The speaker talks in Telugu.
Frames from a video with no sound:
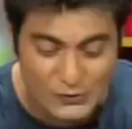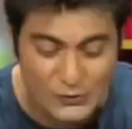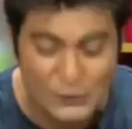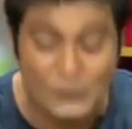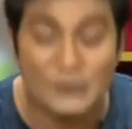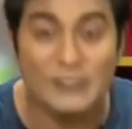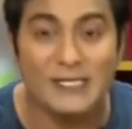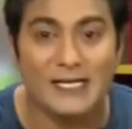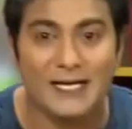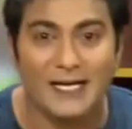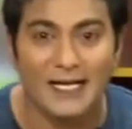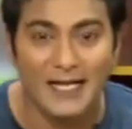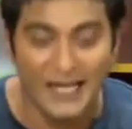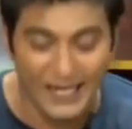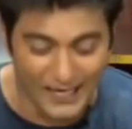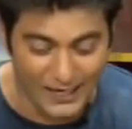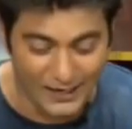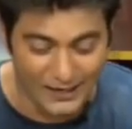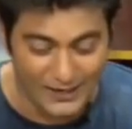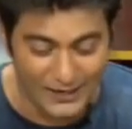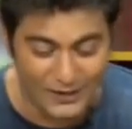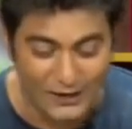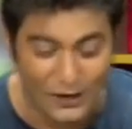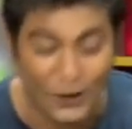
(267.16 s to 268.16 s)
చూసారా
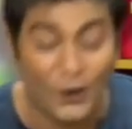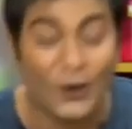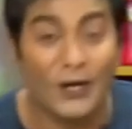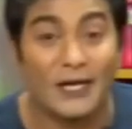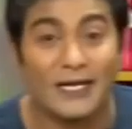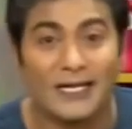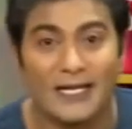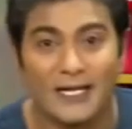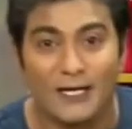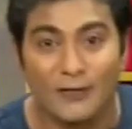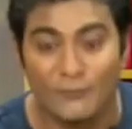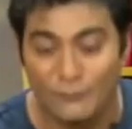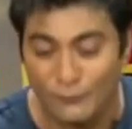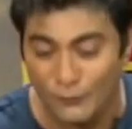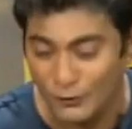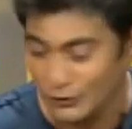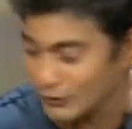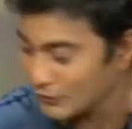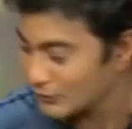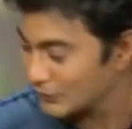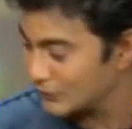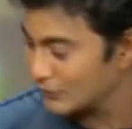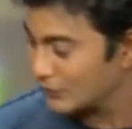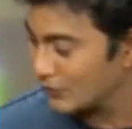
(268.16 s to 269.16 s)
ఆ ఆయిల్ ఎలా ఫ్లోట్
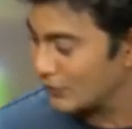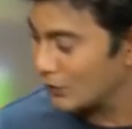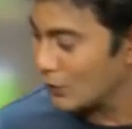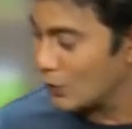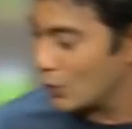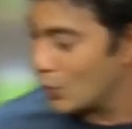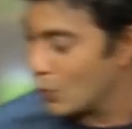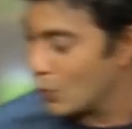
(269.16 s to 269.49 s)
అవుతుందో